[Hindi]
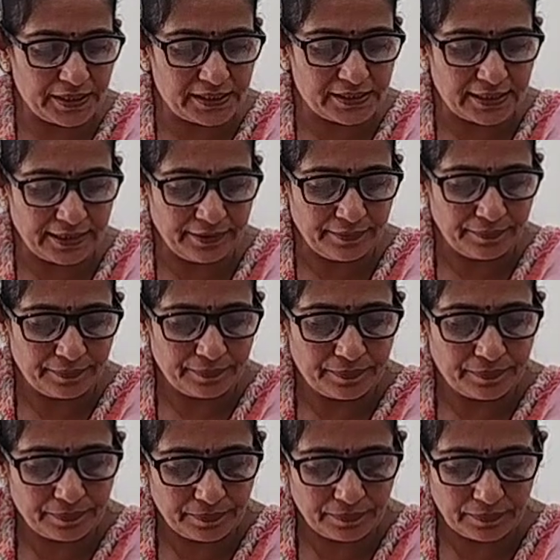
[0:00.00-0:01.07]
पीस है
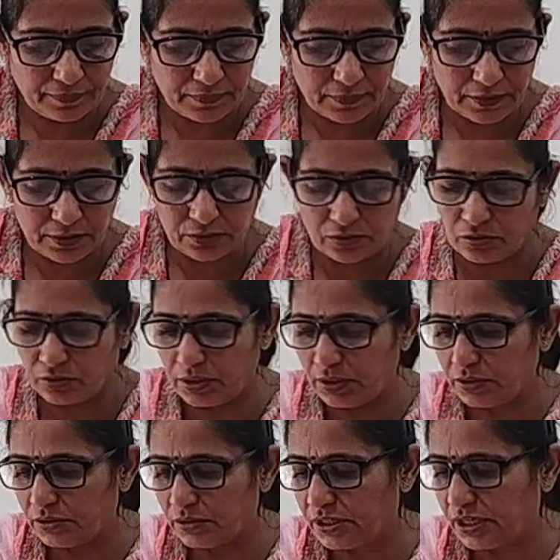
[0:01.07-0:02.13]

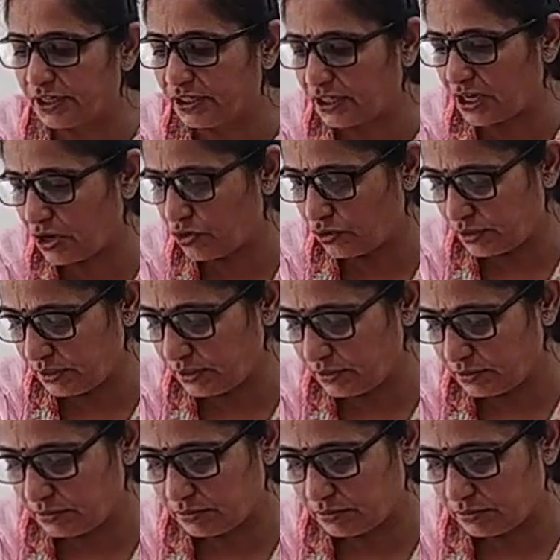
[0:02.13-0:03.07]
सॉरी शर्ट का और